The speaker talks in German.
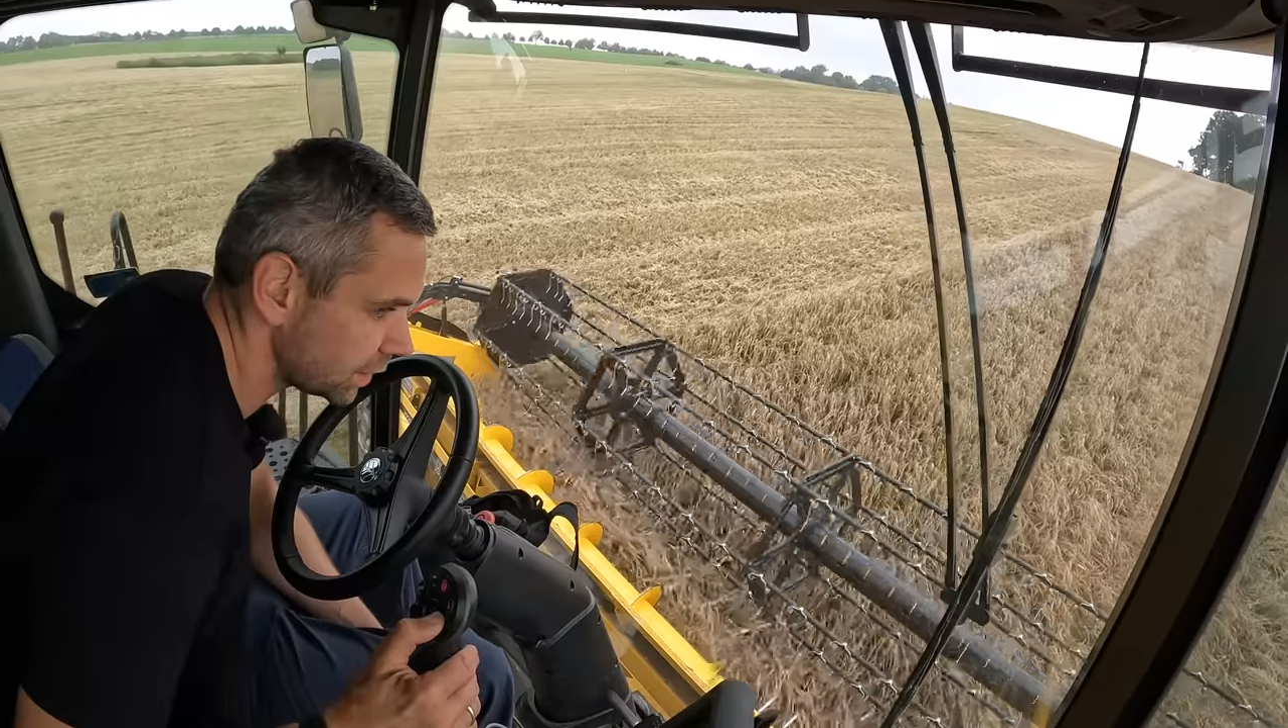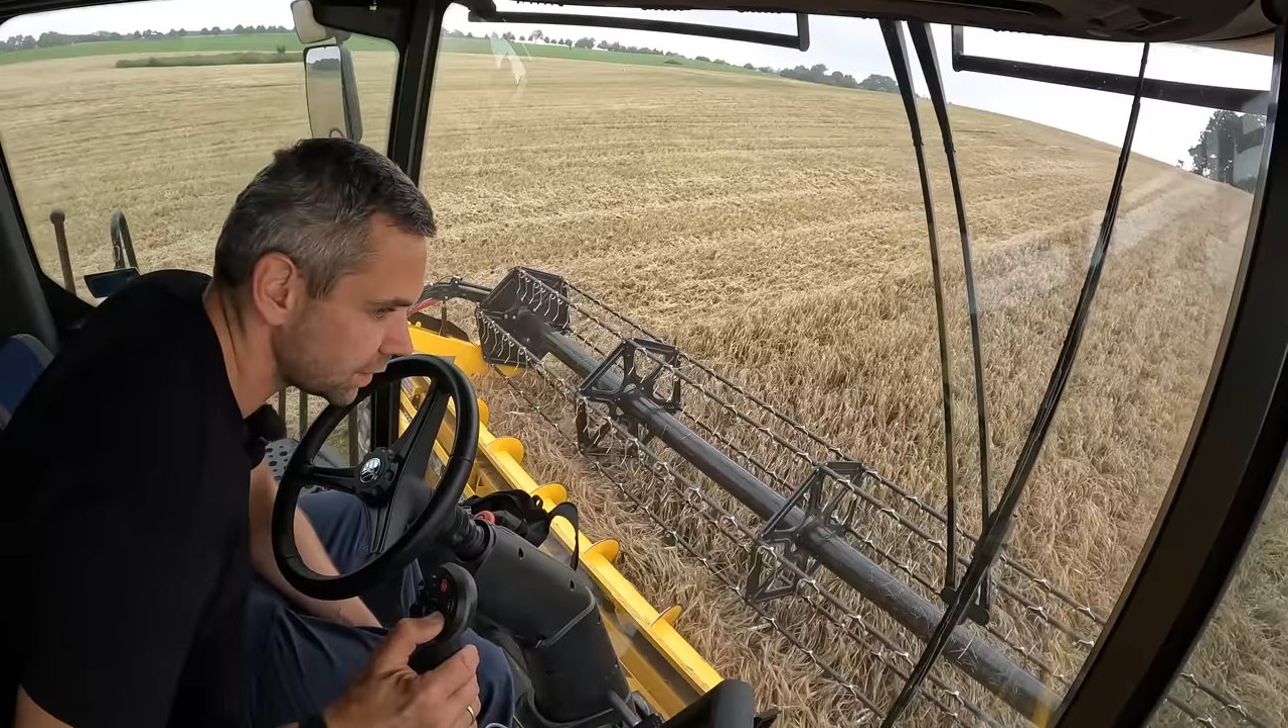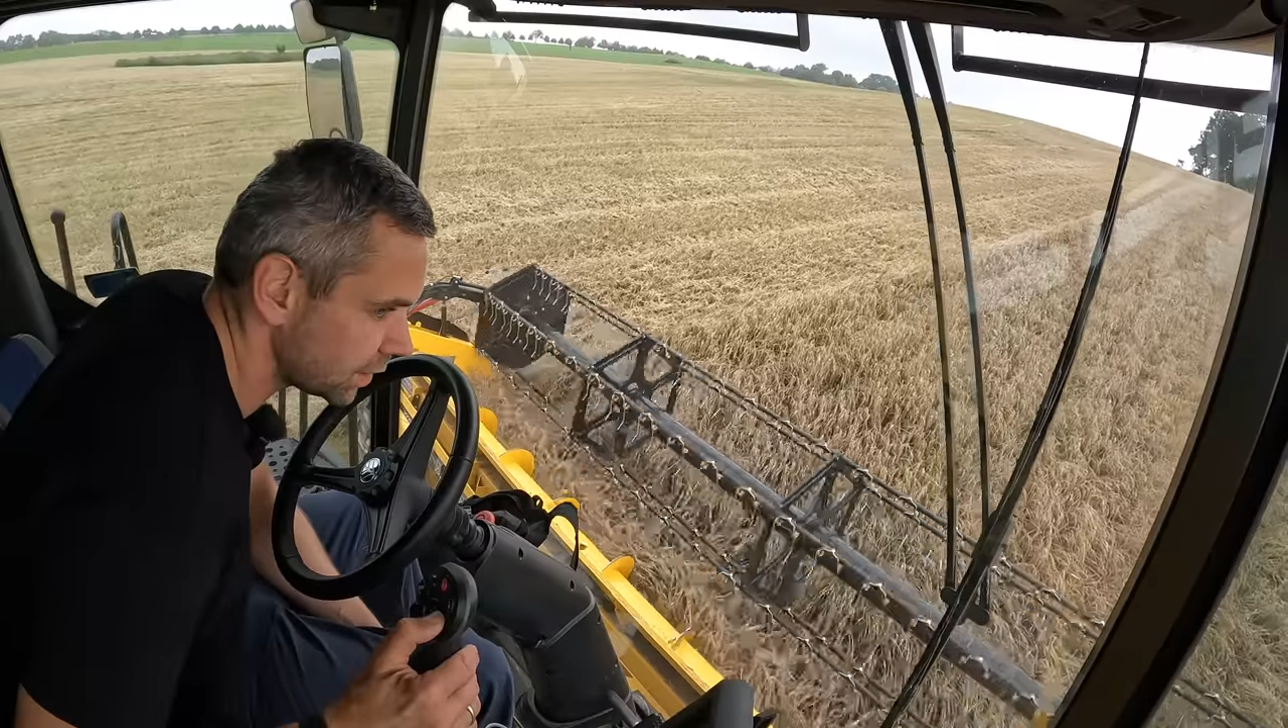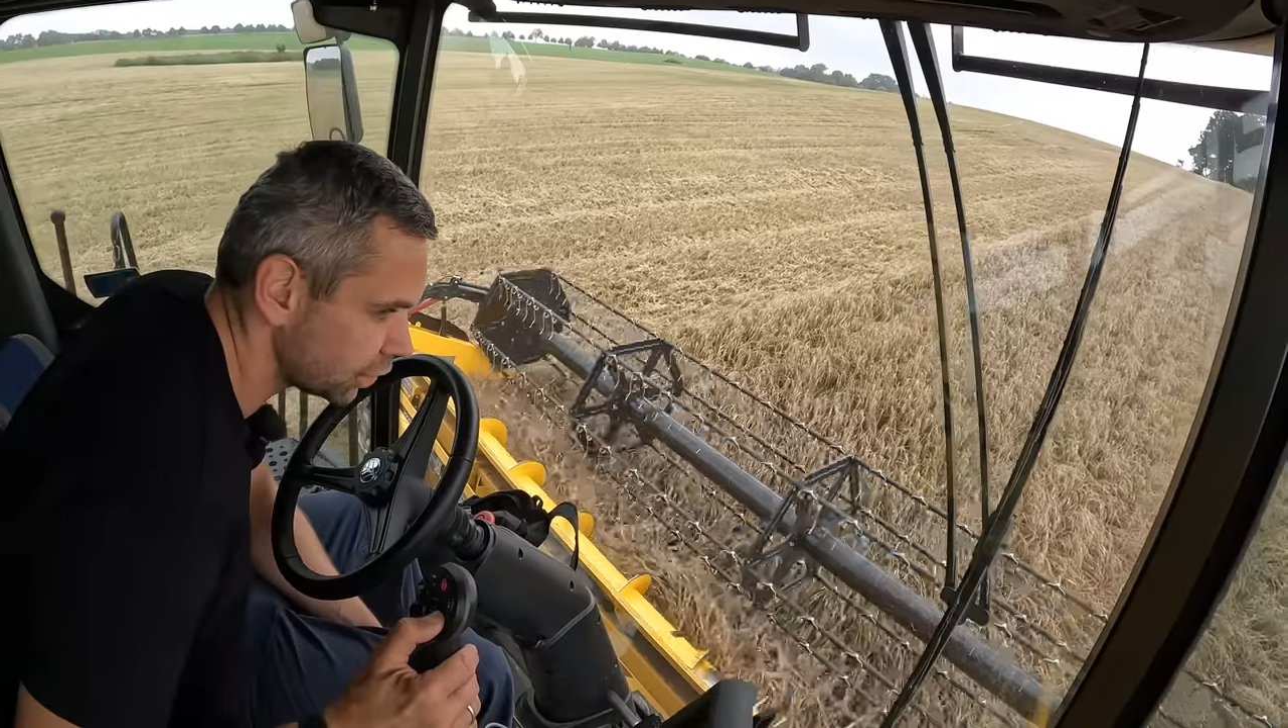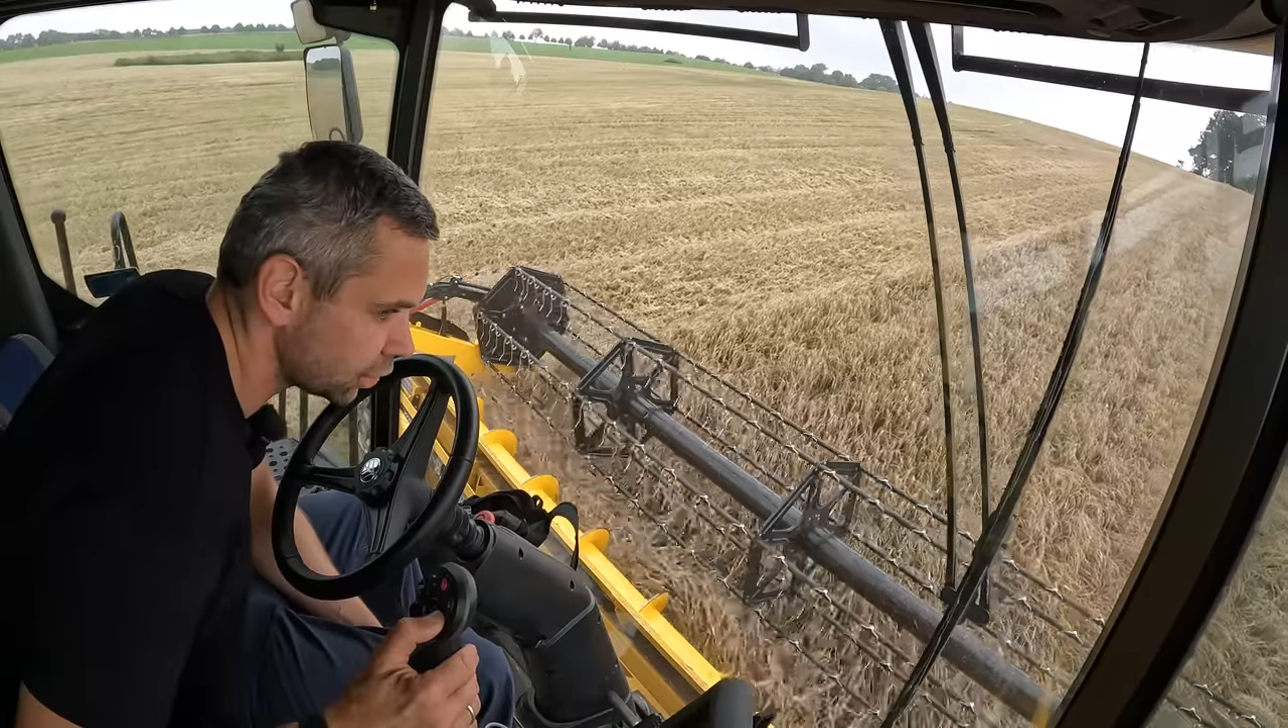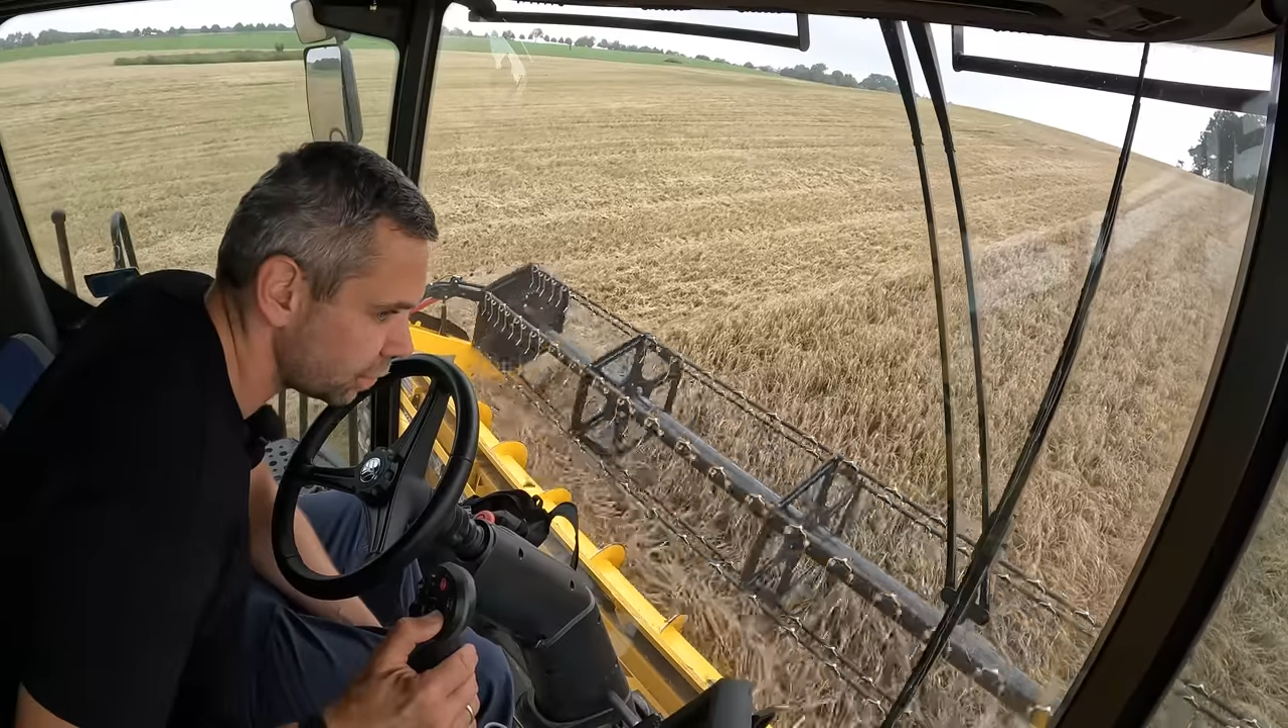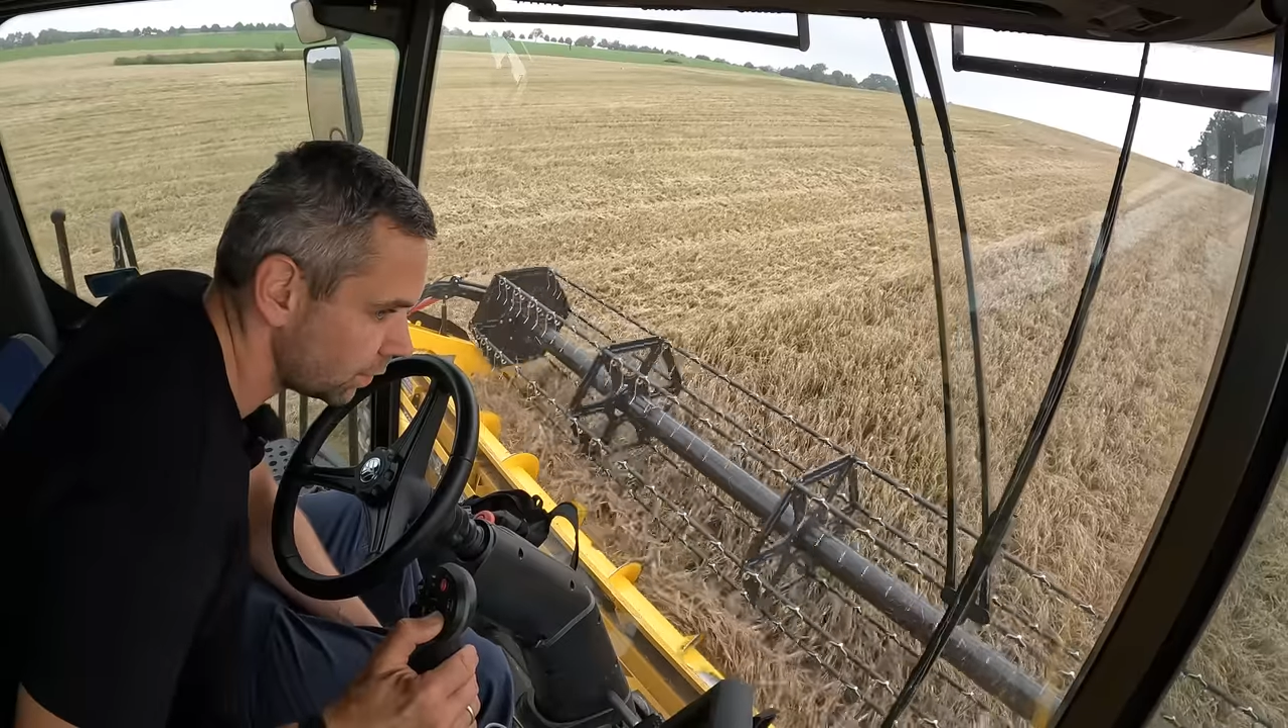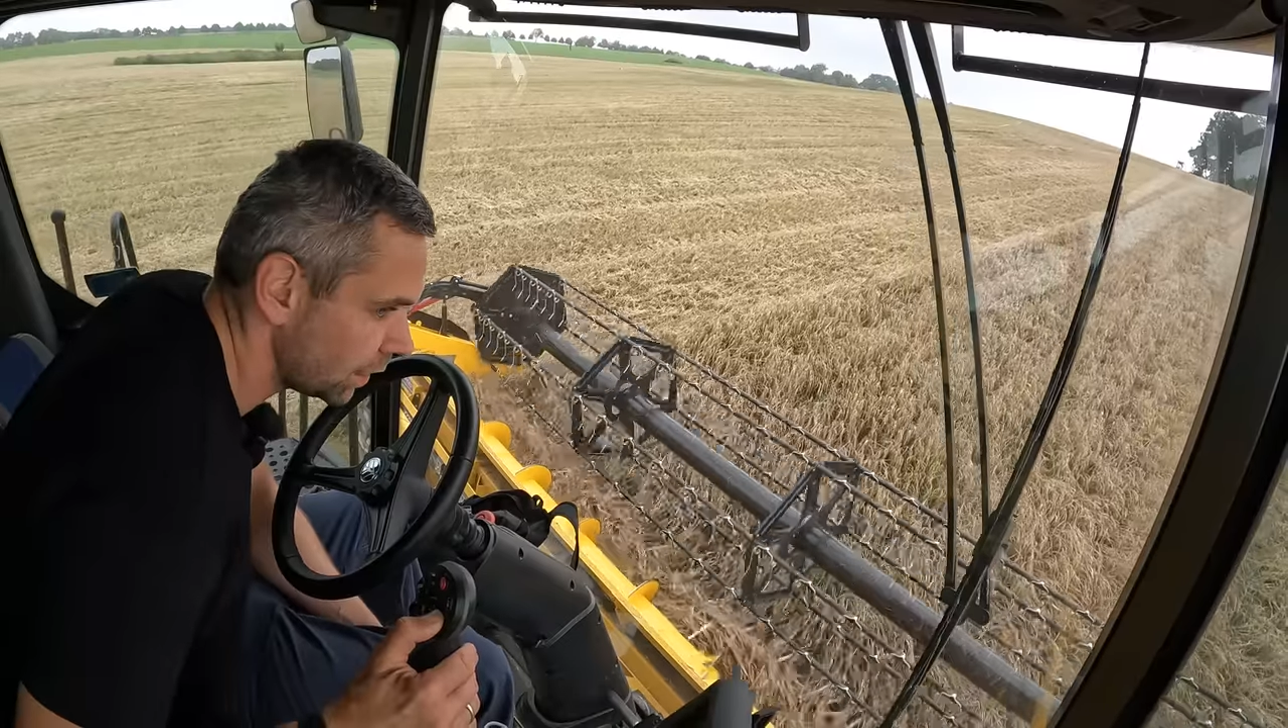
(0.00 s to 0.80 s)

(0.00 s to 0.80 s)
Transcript: ist, das Stroh.